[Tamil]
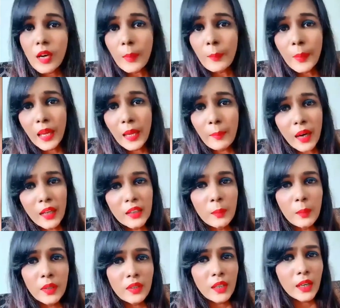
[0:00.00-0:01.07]
அவங்க அப்படியே
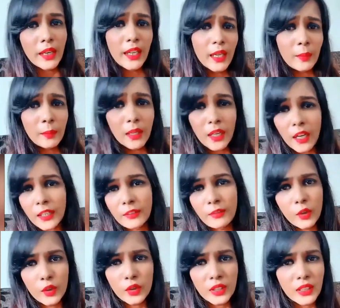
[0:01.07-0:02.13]
மாத்தி பேசுறாங்க இல்ல மீரா
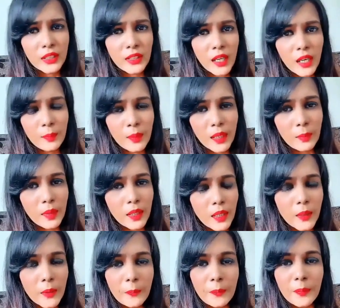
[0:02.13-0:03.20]
இவ்வளோ சீன் தான் அப்படி
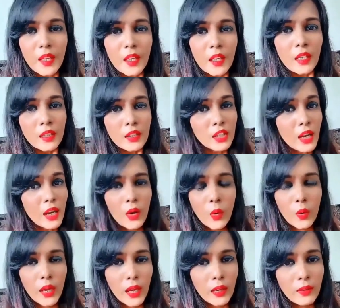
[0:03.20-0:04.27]
இப்படின்னு
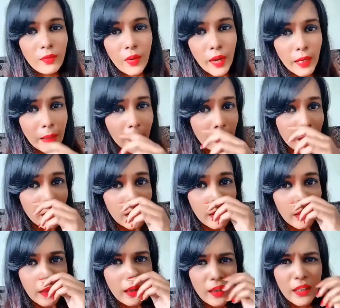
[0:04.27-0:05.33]
சரி ஓகே ஃபைன்
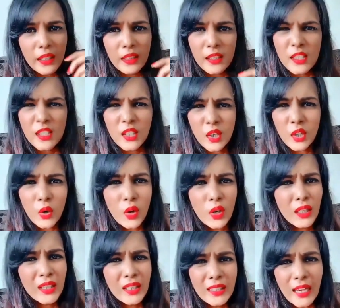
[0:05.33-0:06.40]
இந்த சின்ன
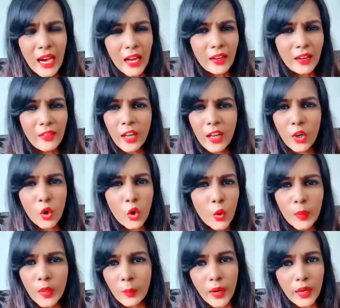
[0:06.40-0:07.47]
ரோலுக்கு யாரை வேணாலும்
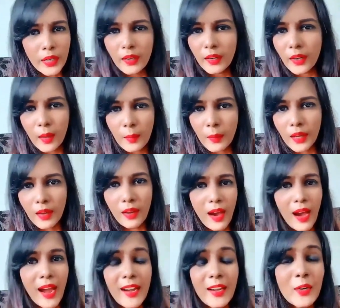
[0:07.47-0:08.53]
கூப்பிட்டு பண்ணிருக்கலாமே
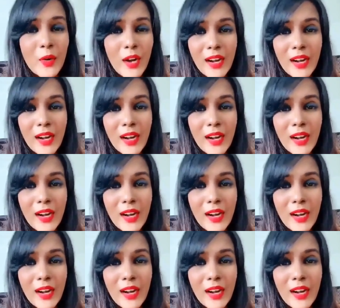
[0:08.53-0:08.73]
ஐ